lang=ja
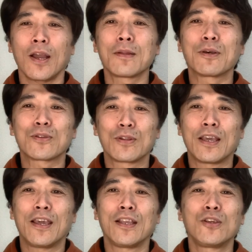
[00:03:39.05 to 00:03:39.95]
ありますよ
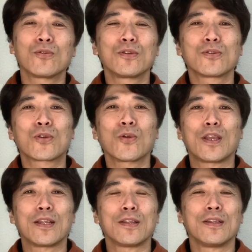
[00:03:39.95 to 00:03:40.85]
ね、えー、日本でいうと去
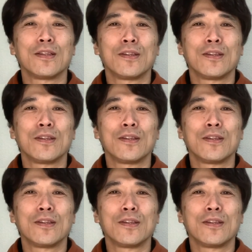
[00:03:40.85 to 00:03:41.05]
年